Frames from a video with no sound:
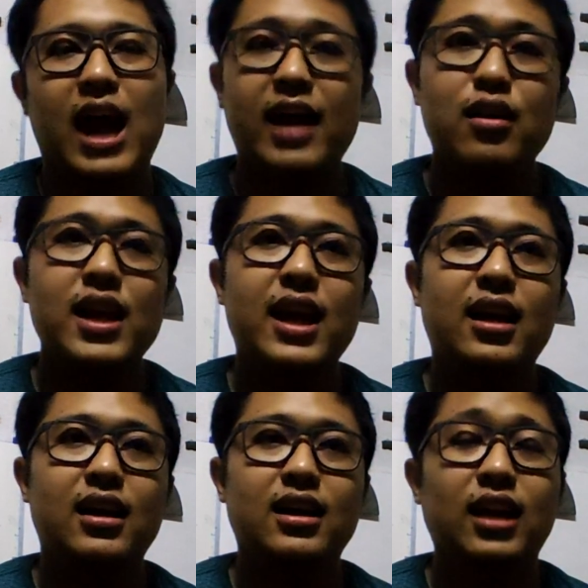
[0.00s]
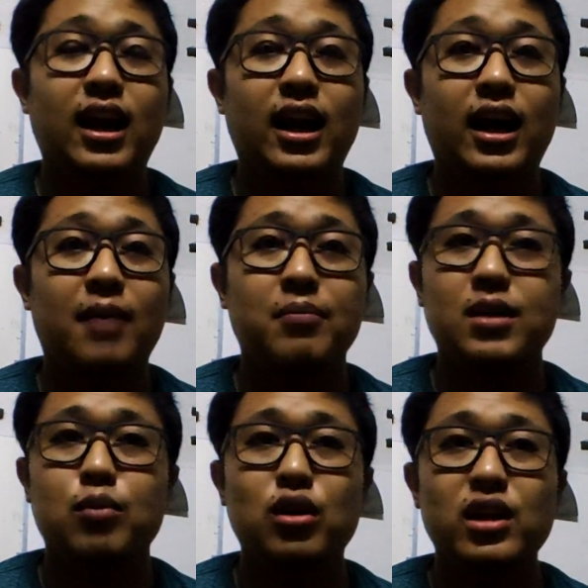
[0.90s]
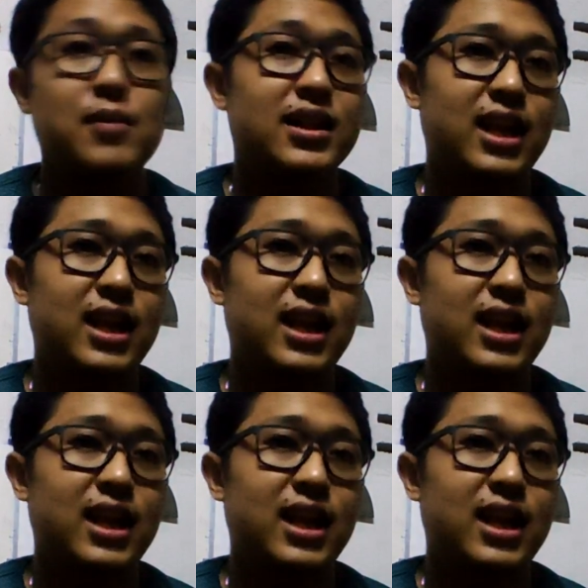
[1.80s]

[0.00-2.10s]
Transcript: ไฮดรอลิกนะครับหรือพวกนิวเม